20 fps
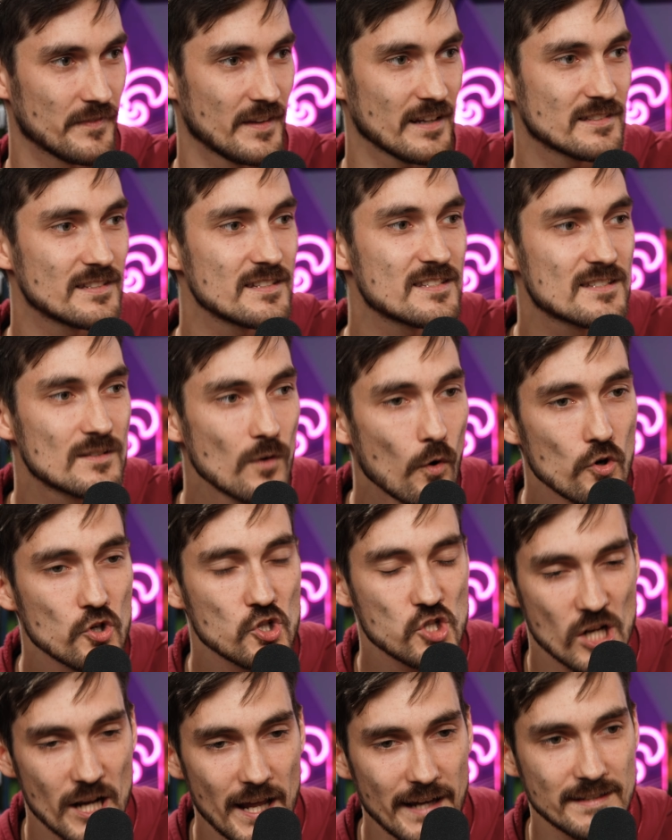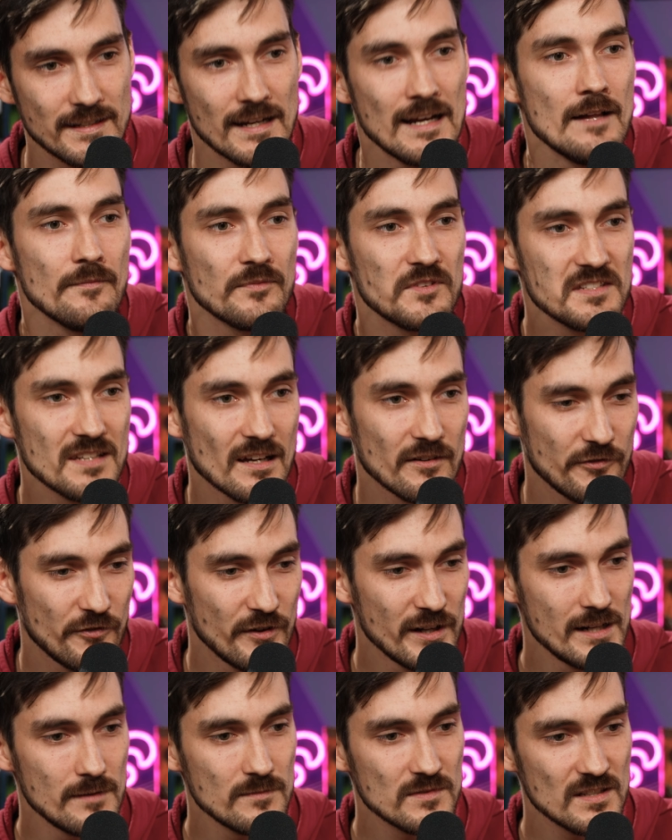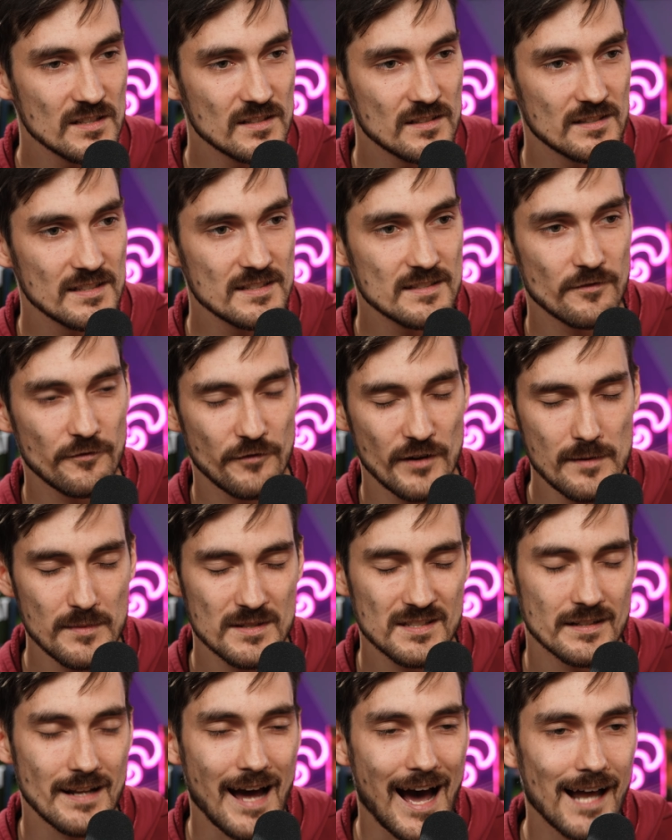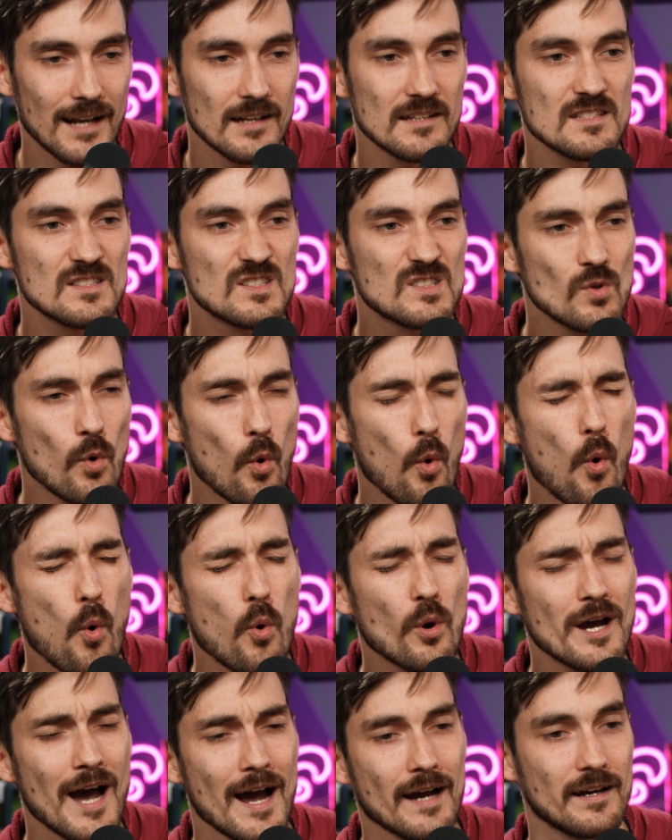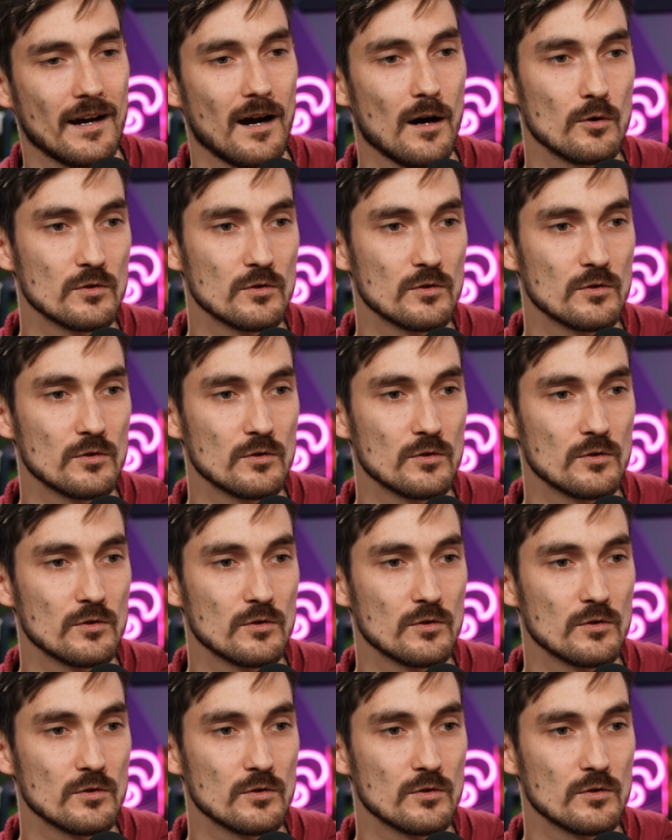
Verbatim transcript: das ist so schlecht. Dieser Film sieht, diese Filme sehen alle so kacke aus.